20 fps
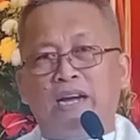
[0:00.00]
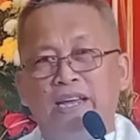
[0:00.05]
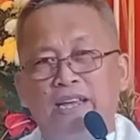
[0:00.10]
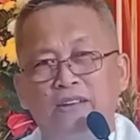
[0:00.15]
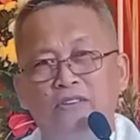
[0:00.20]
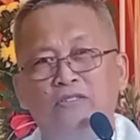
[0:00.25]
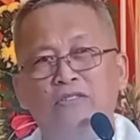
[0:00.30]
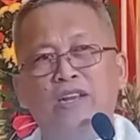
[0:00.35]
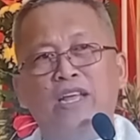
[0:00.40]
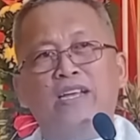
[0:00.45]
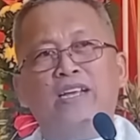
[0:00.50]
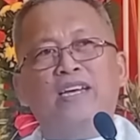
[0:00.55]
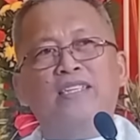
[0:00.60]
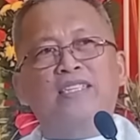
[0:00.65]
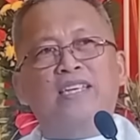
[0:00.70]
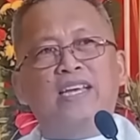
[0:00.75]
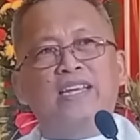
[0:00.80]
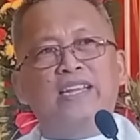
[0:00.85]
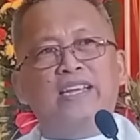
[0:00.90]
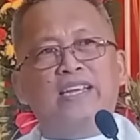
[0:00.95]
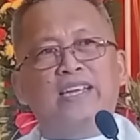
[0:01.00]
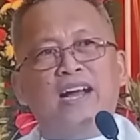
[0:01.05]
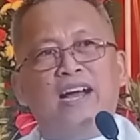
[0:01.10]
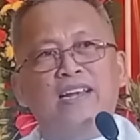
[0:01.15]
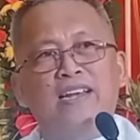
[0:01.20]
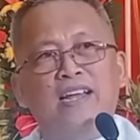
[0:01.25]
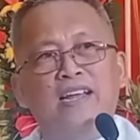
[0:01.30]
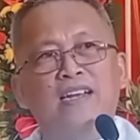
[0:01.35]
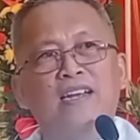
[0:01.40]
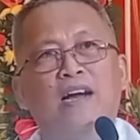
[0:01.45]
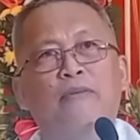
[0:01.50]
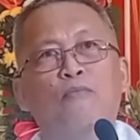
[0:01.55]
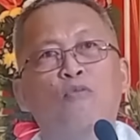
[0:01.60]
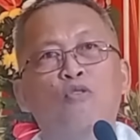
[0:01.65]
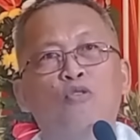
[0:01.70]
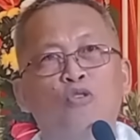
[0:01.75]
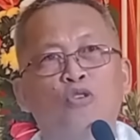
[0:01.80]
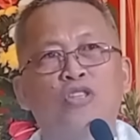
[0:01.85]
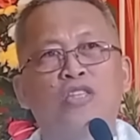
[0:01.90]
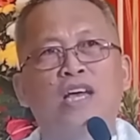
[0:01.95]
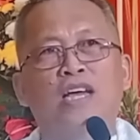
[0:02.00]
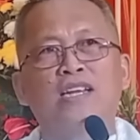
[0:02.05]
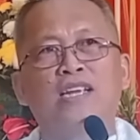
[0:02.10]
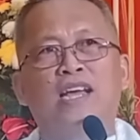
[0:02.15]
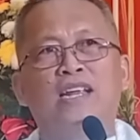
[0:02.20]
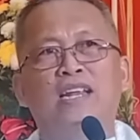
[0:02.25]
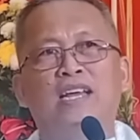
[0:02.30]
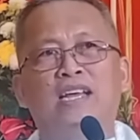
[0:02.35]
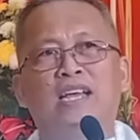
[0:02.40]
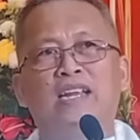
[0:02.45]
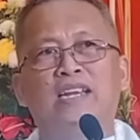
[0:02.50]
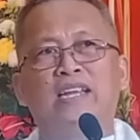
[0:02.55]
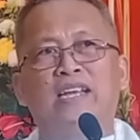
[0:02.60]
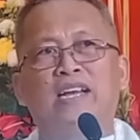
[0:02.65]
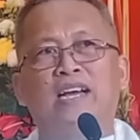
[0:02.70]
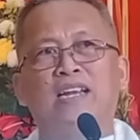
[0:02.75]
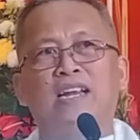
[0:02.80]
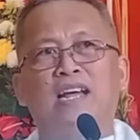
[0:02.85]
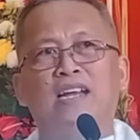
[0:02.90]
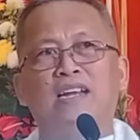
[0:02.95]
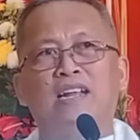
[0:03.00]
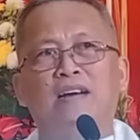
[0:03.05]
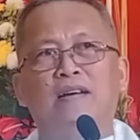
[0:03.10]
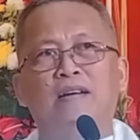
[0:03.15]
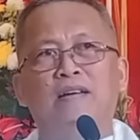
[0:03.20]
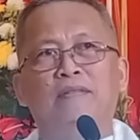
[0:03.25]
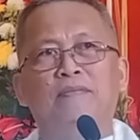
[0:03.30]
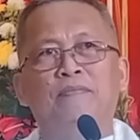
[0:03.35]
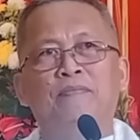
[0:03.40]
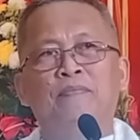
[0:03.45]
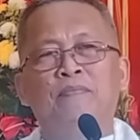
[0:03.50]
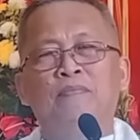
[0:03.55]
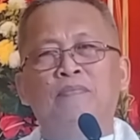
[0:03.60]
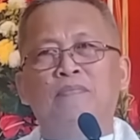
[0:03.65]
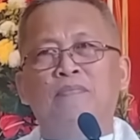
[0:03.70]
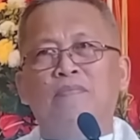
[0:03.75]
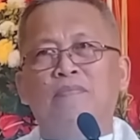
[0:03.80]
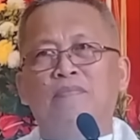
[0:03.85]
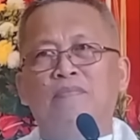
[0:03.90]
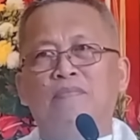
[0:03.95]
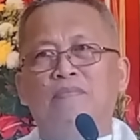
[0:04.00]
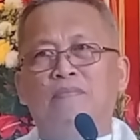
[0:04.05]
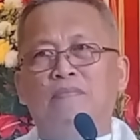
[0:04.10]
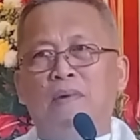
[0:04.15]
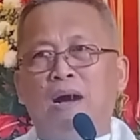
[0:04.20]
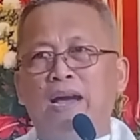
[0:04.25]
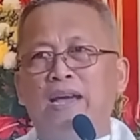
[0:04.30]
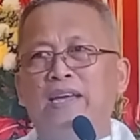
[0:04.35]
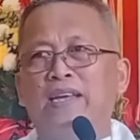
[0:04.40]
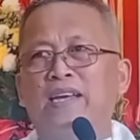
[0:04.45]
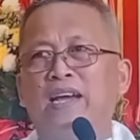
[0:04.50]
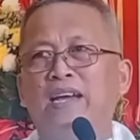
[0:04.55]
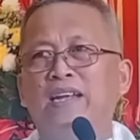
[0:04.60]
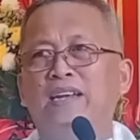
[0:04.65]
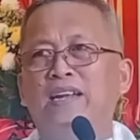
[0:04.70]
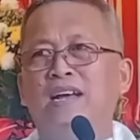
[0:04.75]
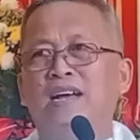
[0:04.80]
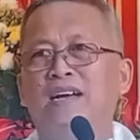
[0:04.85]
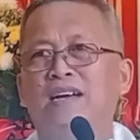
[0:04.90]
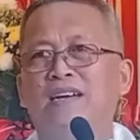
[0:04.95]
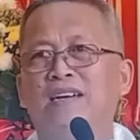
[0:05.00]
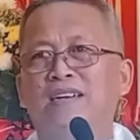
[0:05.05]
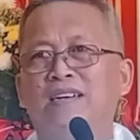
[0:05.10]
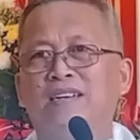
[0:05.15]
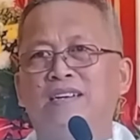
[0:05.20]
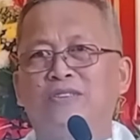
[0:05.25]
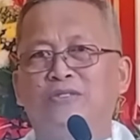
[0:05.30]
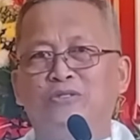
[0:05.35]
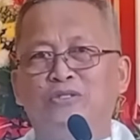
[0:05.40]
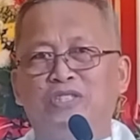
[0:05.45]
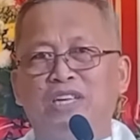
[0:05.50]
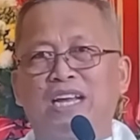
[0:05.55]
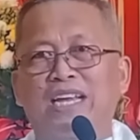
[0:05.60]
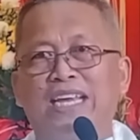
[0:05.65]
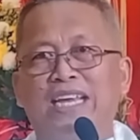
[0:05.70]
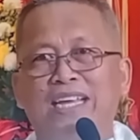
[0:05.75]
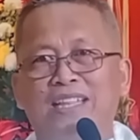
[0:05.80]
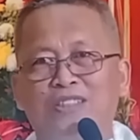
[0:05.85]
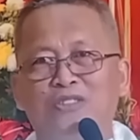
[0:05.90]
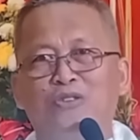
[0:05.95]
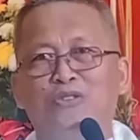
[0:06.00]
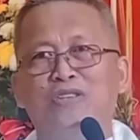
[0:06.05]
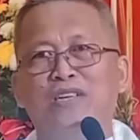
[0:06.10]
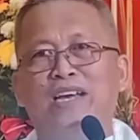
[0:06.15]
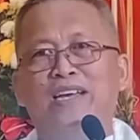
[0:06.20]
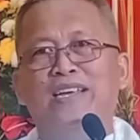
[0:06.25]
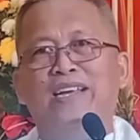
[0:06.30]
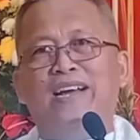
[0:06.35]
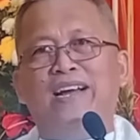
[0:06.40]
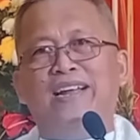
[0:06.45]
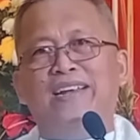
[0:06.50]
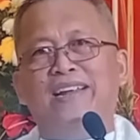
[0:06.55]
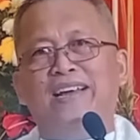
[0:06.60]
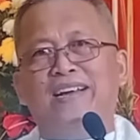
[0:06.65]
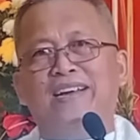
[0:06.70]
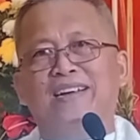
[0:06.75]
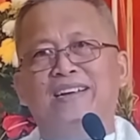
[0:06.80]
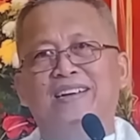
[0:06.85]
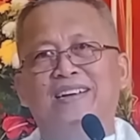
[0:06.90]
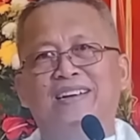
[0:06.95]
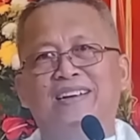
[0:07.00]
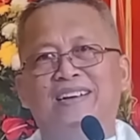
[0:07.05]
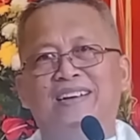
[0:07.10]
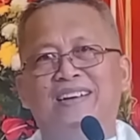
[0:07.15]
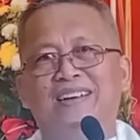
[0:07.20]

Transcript: Makaingon day kas ginikanan nga buutan kay nang ginikanan na may kay na kung sakiton niya yang anak.